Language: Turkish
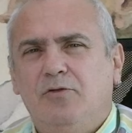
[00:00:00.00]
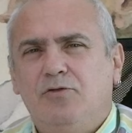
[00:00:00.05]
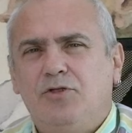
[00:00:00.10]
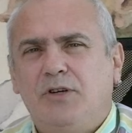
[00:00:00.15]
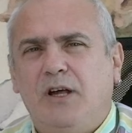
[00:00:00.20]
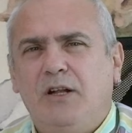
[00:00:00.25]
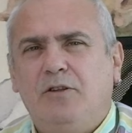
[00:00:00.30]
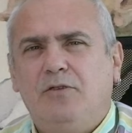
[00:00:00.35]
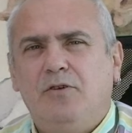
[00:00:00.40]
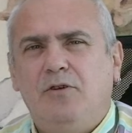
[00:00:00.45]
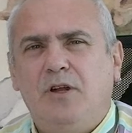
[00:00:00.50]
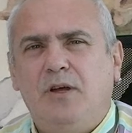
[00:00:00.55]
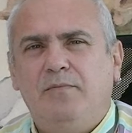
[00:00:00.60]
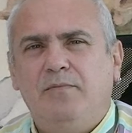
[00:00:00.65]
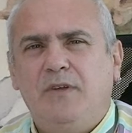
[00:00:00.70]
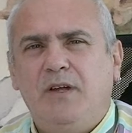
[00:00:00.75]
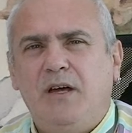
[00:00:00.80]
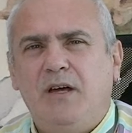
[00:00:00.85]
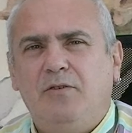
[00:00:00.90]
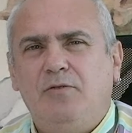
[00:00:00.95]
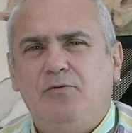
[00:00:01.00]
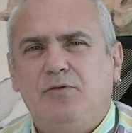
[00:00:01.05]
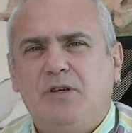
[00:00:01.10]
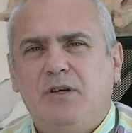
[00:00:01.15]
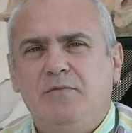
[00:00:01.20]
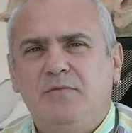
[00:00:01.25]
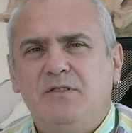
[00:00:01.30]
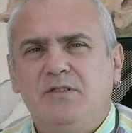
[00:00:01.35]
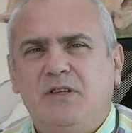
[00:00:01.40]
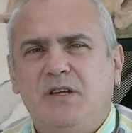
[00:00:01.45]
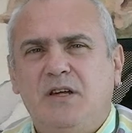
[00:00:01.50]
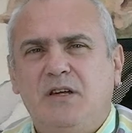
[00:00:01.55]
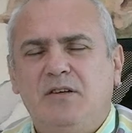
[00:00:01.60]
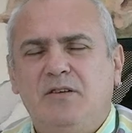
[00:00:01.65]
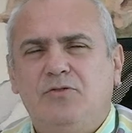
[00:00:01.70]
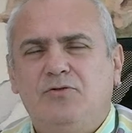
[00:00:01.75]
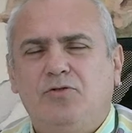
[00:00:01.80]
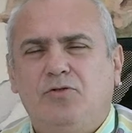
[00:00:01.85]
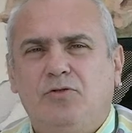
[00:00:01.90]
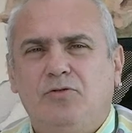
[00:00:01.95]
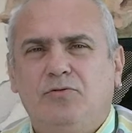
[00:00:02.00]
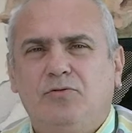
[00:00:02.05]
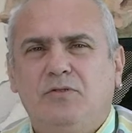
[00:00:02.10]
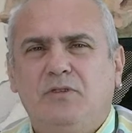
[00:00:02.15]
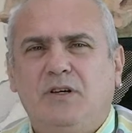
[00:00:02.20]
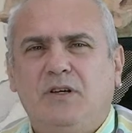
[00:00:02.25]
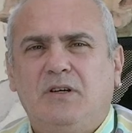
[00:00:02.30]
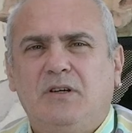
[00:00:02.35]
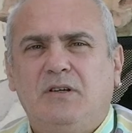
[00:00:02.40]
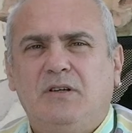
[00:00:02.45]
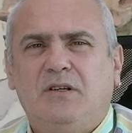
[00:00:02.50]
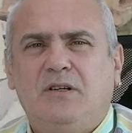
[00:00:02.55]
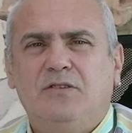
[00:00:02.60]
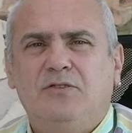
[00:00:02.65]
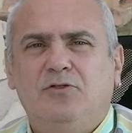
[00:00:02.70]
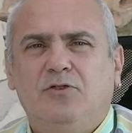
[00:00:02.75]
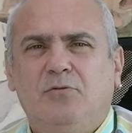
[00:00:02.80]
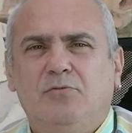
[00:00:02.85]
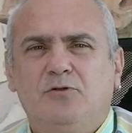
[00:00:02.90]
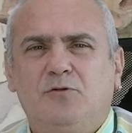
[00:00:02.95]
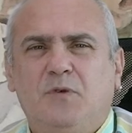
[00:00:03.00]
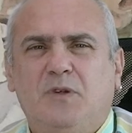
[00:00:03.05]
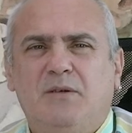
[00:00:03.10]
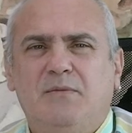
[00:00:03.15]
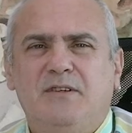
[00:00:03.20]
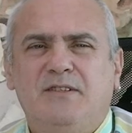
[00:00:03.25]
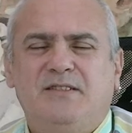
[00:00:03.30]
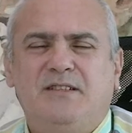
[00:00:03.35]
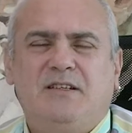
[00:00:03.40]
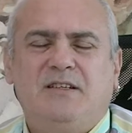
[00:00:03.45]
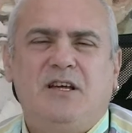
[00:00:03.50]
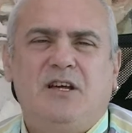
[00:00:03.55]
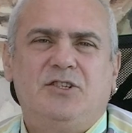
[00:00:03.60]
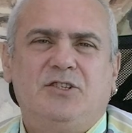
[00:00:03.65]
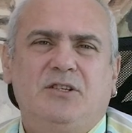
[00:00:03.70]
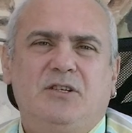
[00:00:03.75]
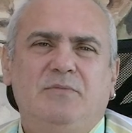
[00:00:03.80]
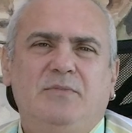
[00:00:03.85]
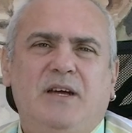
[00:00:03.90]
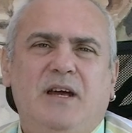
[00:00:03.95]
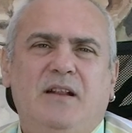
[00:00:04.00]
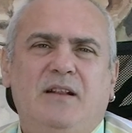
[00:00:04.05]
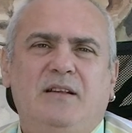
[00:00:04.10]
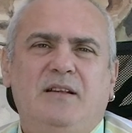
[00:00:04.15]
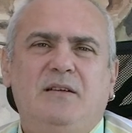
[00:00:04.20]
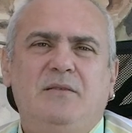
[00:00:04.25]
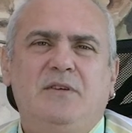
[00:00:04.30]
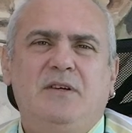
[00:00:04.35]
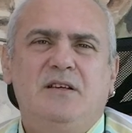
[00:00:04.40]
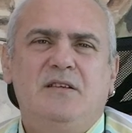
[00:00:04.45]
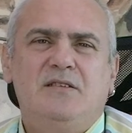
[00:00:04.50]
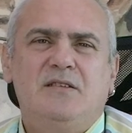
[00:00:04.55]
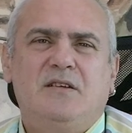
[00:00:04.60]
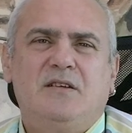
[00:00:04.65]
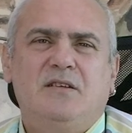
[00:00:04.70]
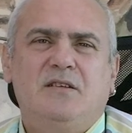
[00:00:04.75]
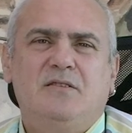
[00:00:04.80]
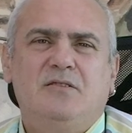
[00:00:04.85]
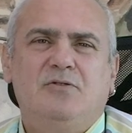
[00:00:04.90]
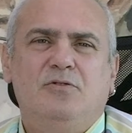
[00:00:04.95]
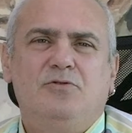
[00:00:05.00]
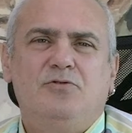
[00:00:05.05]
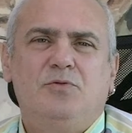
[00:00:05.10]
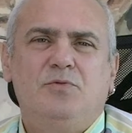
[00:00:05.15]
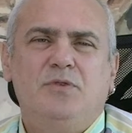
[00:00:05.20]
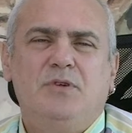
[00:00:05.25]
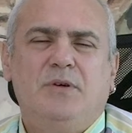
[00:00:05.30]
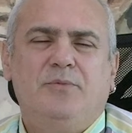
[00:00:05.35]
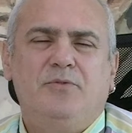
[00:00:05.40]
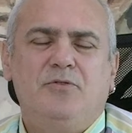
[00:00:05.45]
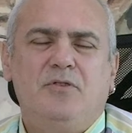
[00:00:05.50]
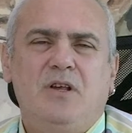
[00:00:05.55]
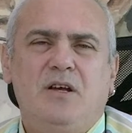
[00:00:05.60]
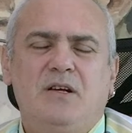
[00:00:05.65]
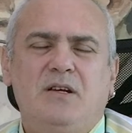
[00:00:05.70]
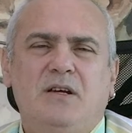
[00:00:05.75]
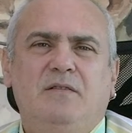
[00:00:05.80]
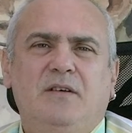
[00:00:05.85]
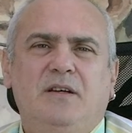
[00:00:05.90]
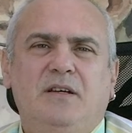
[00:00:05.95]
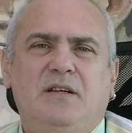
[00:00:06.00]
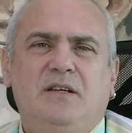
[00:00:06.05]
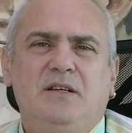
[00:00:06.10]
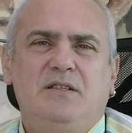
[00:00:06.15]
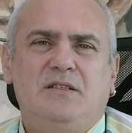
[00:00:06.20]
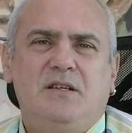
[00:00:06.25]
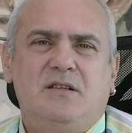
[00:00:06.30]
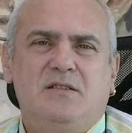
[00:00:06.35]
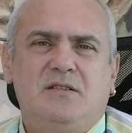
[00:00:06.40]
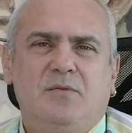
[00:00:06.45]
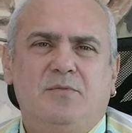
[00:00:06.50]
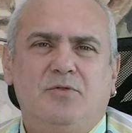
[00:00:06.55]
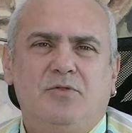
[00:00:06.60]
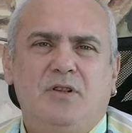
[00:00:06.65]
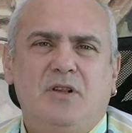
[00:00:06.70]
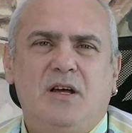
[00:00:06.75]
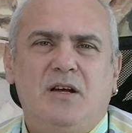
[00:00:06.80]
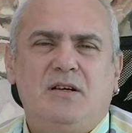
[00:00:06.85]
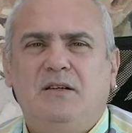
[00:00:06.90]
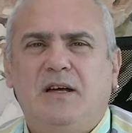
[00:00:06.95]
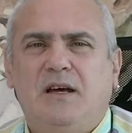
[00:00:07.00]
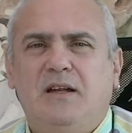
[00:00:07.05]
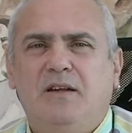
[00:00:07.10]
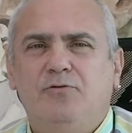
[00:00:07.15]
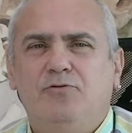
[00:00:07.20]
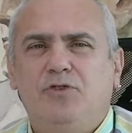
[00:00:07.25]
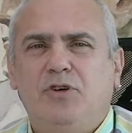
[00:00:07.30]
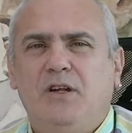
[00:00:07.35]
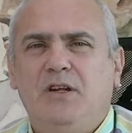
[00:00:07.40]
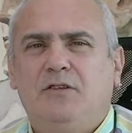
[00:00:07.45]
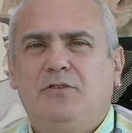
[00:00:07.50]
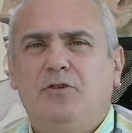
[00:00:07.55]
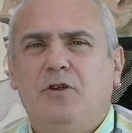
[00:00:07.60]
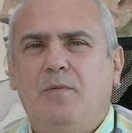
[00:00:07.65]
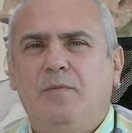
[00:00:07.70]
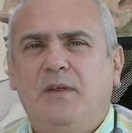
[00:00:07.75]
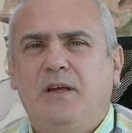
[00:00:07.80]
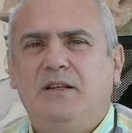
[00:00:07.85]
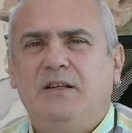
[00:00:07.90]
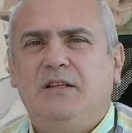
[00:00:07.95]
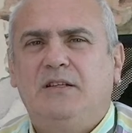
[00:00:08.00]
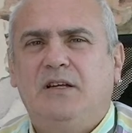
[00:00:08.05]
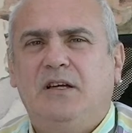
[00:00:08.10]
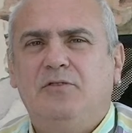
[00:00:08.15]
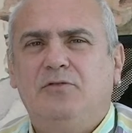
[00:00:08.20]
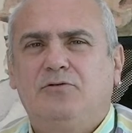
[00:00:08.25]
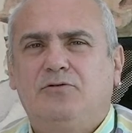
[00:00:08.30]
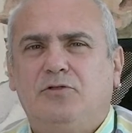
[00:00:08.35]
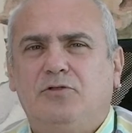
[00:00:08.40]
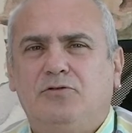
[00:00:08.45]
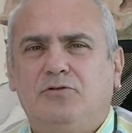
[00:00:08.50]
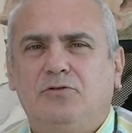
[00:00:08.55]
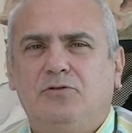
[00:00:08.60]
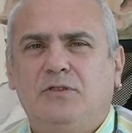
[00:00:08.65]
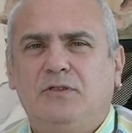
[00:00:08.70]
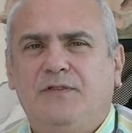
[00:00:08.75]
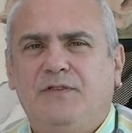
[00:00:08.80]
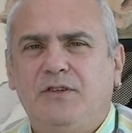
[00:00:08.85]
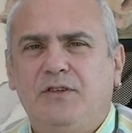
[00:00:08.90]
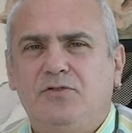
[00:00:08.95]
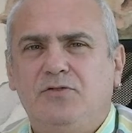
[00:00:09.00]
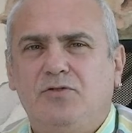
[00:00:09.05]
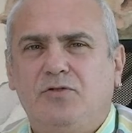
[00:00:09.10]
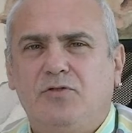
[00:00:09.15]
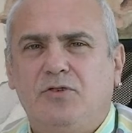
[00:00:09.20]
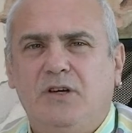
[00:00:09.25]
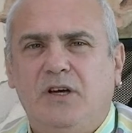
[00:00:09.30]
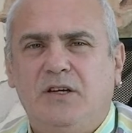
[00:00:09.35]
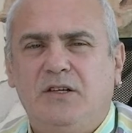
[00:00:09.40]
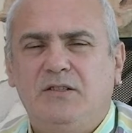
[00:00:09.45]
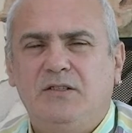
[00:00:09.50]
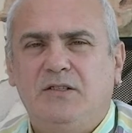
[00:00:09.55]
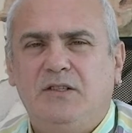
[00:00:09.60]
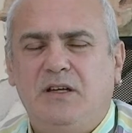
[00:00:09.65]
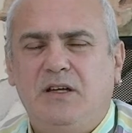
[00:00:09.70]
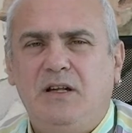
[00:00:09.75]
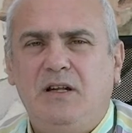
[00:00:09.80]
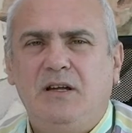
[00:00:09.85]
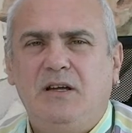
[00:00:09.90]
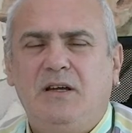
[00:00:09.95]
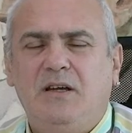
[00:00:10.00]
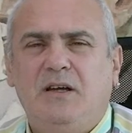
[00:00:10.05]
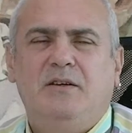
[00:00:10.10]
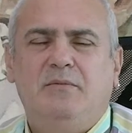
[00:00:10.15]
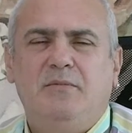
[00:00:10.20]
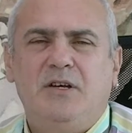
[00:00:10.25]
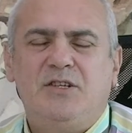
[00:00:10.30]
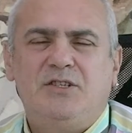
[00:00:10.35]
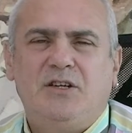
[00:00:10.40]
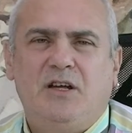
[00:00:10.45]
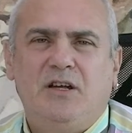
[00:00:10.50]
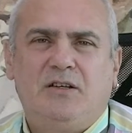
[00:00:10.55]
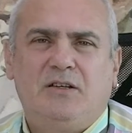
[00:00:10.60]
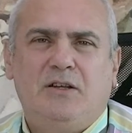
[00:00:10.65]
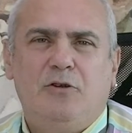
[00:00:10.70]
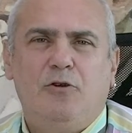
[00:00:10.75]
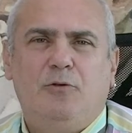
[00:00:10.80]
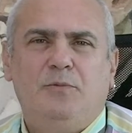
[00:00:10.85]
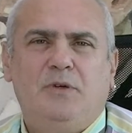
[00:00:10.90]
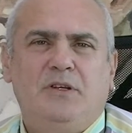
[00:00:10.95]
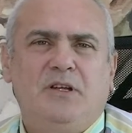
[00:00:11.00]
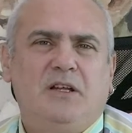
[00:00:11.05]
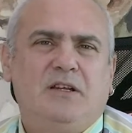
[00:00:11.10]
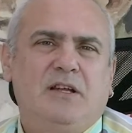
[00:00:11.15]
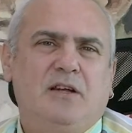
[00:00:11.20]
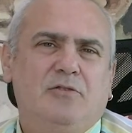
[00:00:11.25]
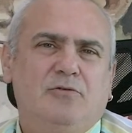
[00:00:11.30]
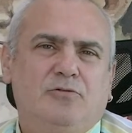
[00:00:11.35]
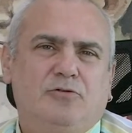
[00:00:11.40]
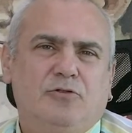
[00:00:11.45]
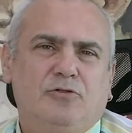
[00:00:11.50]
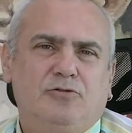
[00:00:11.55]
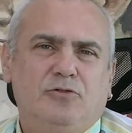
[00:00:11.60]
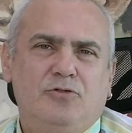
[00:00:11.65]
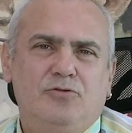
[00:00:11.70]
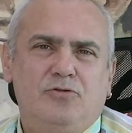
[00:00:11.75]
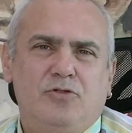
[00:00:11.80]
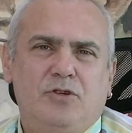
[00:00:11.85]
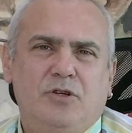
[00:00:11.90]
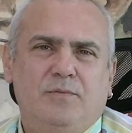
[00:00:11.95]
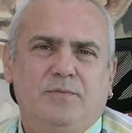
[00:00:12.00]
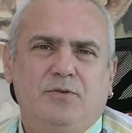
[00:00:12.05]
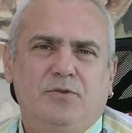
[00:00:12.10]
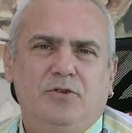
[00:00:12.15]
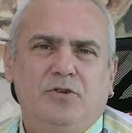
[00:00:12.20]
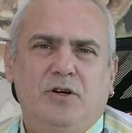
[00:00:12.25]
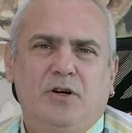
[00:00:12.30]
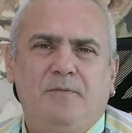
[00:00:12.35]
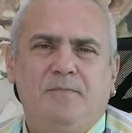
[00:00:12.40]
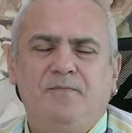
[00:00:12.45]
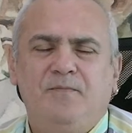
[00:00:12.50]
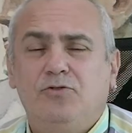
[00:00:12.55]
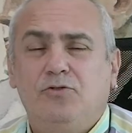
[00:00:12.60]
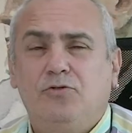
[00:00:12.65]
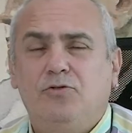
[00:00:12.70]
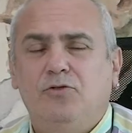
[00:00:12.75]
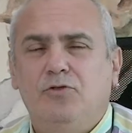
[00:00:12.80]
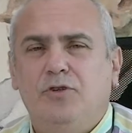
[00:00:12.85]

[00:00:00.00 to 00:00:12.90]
Üç aylık dönemde ülkemizde çoğunlukla Kadın doğum uzmanı meslektaşlarım kendileri bir ense kalınlığı ölçümü yapıyorlar ve ikili test yapıyorlar. Yani 3 aylık dönemdeki detaylı ultrasonografi çok yaygın değil. 5 aylık dönemde detaylı ultrason çok yapılıyor, çok